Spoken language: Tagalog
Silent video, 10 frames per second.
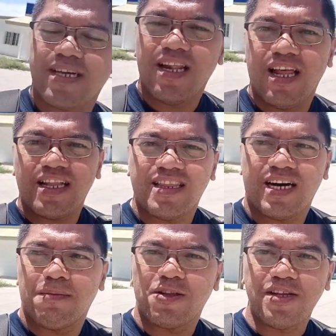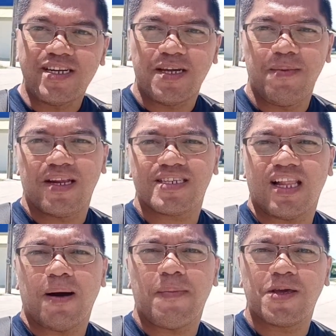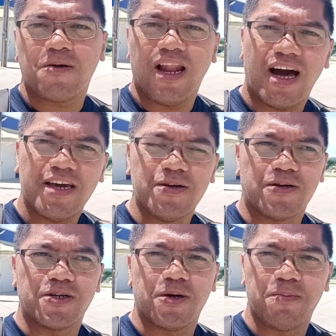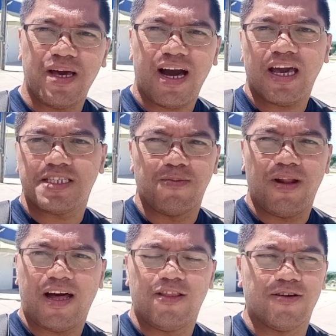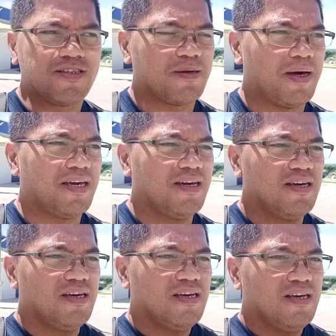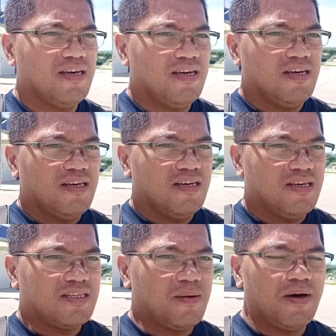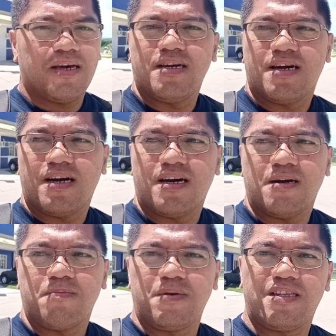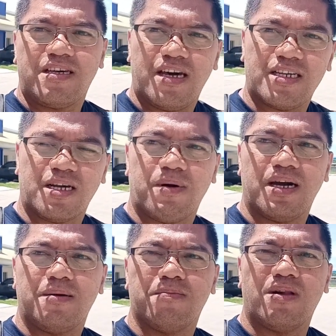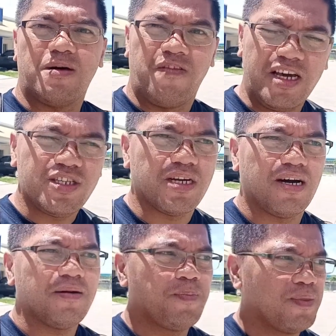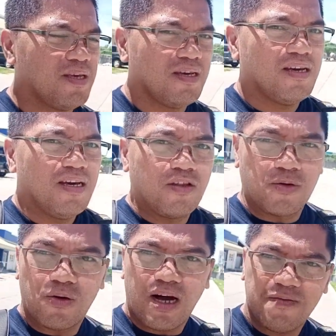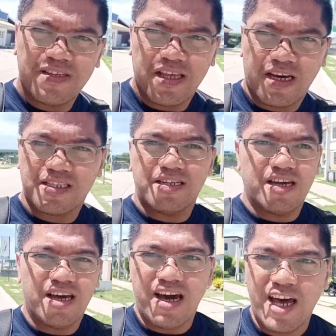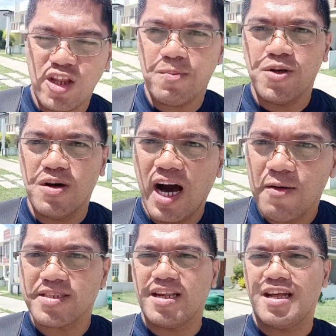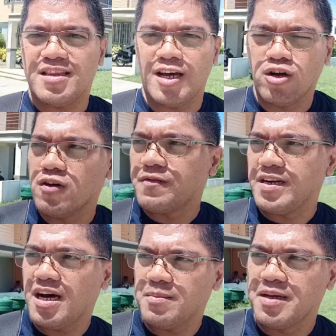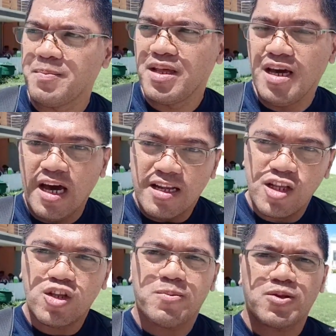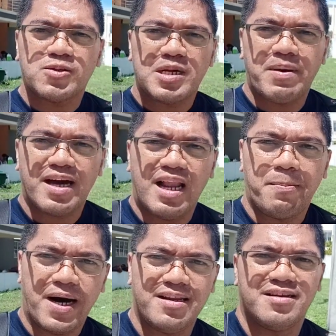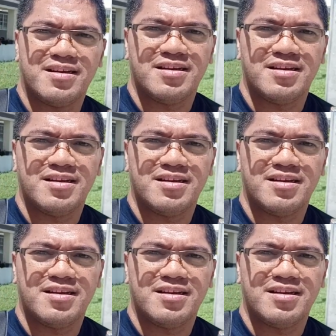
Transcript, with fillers: and lot na about 30 minutes lamang yung layo o yung biyahe simula doon sa may sa may uh, ah, PTX, sa may Molavisia through Cavitex. Ito po yung house and lot na in-offer namin. Dito po to sa may Alapan.